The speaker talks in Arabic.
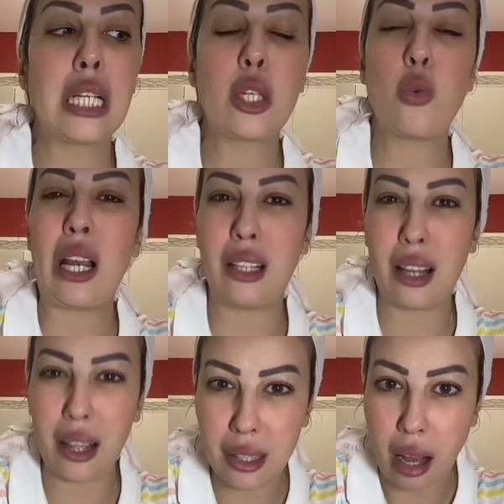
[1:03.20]
وصلت
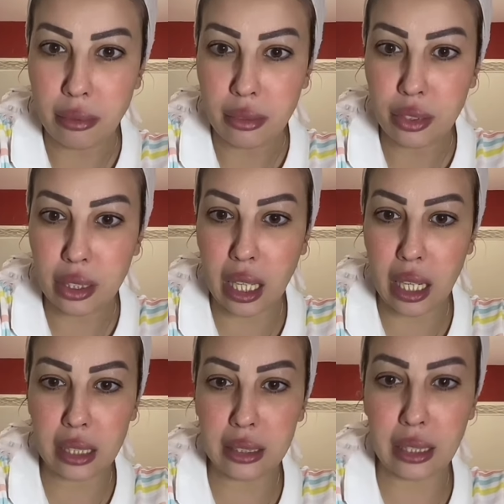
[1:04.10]
لواحد القريه في
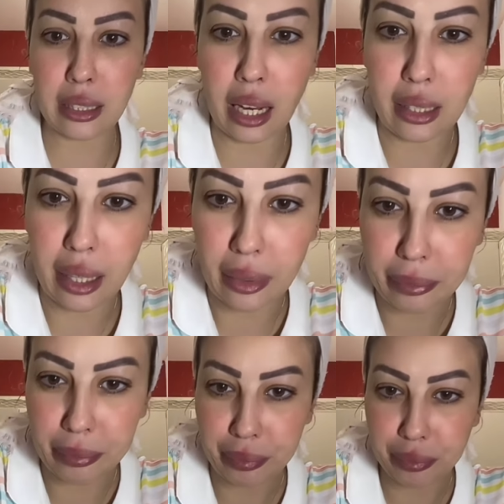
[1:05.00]
الدخله ديال
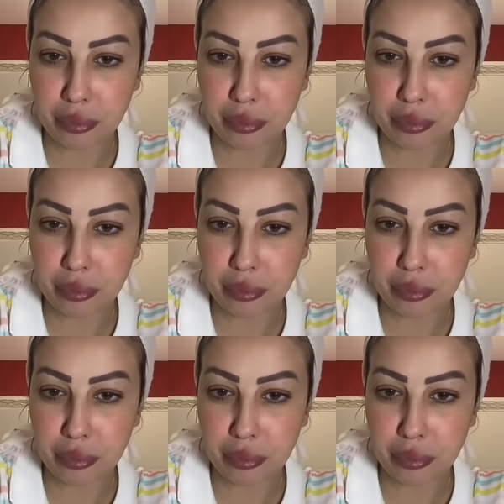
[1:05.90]
الطاليان